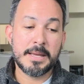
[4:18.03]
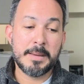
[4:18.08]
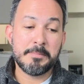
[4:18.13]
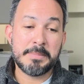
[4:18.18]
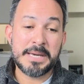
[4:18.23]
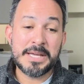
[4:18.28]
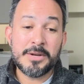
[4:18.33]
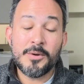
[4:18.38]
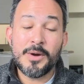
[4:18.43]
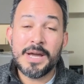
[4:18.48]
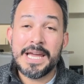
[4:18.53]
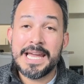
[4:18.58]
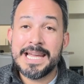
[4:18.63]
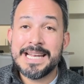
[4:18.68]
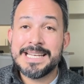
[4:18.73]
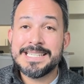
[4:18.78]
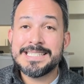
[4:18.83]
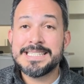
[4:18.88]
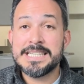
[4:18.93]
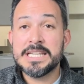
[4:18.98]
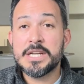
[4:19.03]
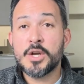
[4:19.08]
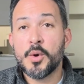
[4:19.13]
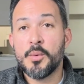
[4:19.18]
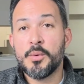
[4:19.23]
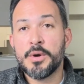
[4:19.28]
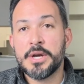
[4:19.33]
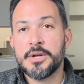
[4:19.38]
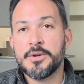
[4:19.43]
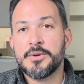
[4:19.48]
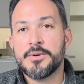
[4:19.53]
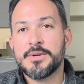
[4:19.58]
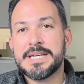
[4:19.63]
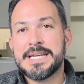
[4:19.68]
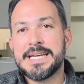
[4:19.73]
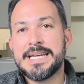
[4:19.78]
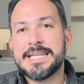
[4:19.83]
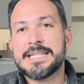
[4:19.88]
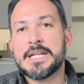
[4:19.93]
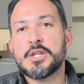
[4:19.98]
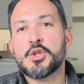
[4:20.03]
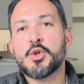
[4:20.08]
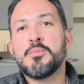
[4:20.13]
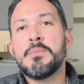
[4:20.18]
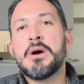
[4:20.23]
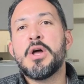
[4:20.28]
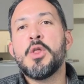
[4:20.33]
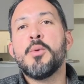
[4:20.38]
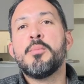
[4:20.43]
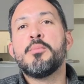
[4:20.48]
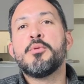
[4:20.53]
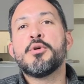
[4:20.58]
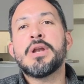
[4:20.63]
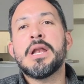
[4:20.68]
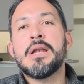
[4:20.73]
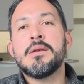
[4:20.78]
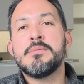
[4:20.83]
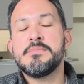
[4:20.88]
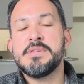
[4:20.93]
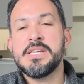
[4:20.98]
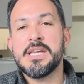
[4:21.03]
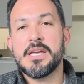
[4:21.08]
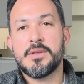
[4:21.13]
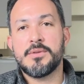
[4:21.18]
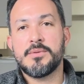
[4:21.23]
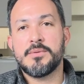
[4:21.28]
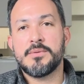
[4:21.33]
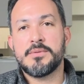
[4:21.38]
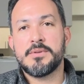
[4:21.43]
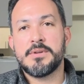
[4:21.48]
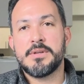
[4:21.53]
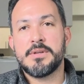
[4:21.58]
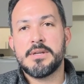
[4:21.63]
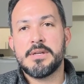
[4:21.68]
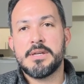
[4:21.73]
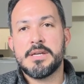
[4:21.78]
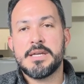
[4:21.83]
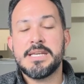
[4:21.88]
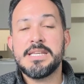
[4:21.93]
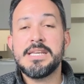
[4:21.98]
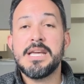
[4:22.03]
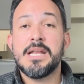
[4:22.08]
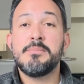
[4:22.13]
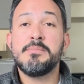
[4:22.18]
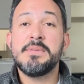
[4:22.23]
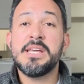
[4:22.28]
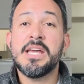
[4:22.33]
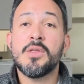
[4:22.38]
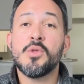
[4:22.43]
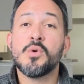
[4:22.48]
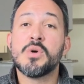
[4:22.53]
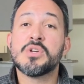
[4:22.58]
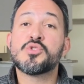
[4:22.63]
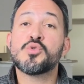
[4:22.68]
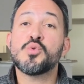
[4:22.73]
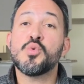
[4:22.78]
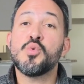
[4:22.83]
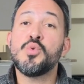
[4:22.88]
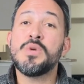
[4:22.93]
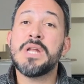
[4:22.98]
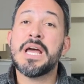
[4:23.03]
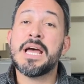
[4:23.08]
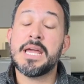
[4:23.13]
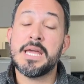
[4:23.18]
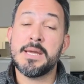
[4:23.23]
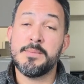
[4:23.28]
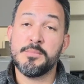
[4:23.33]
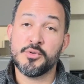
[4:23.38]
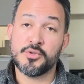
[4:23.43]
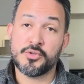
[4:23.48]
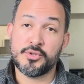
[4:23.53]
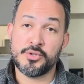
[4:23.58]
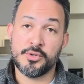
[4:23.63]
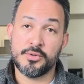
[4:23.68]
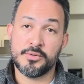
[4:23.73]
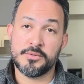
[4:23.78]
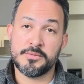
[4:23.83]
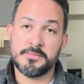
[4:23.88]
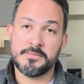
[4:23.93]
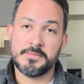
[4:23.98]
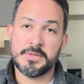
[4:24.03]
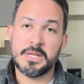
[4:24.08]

Pero el chico bueno está tomado por el miedo y el miedo es una emoción.